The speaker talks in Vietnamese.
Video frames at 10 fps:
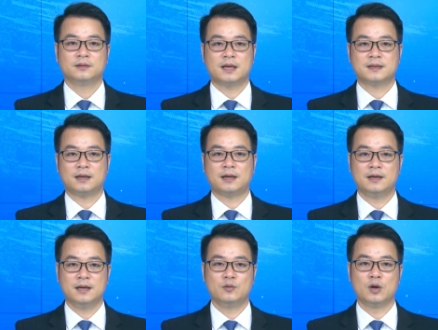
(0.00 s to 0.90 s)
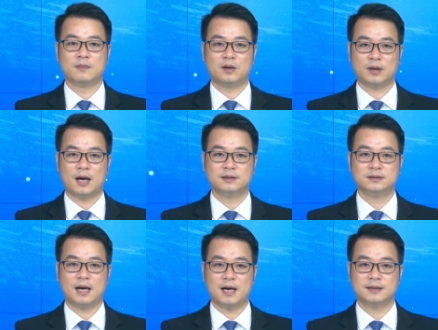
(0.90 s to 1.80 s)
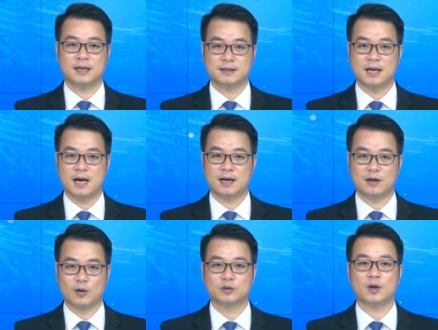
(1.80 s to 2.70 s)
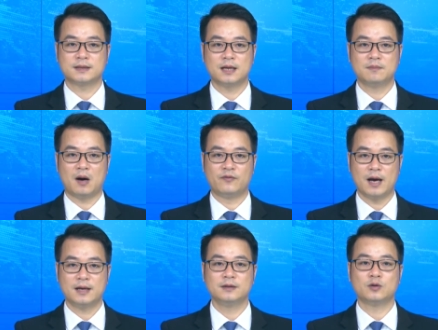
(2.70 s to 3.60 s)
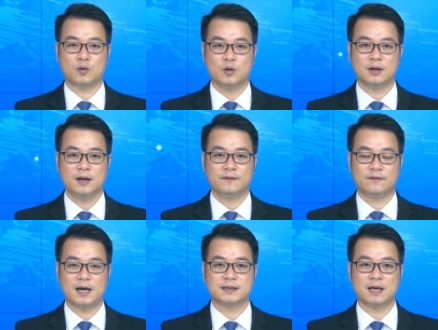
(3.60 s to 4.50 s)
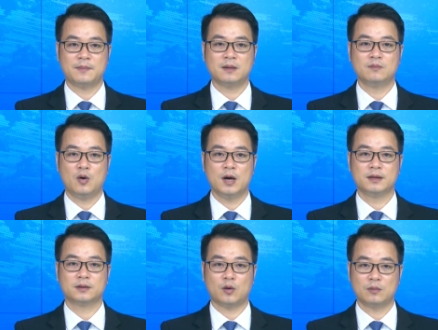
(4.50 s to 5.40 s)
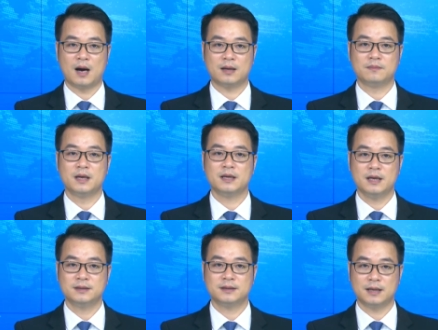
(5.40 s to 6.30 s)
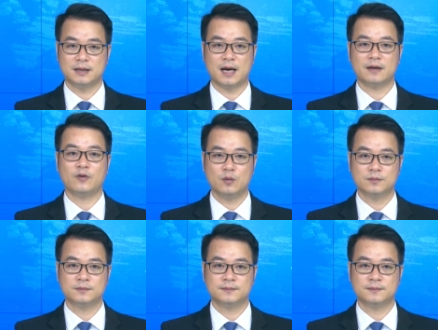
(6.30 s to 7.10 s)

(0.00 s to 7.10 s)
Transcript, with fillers: Tại xã Thái Niên, huyện Bảo Thắng đã diễn ra Ngày hội toàn dân bảo vệ an ninh Tổ quốc và ra mắt mô hình thôn bản bình yên, gia đình hạnh phúc.